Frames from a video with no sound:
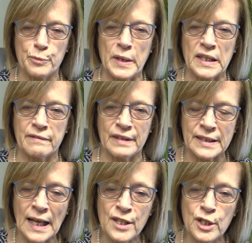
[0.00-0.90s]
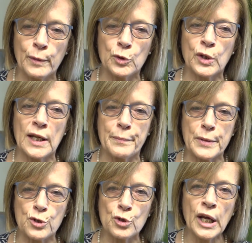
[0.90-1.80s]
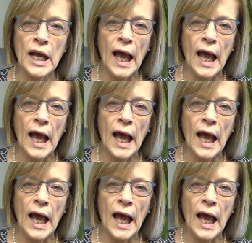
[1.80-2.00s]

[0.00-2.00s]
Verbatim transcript: spieghi i vantaggi, in modo che le persone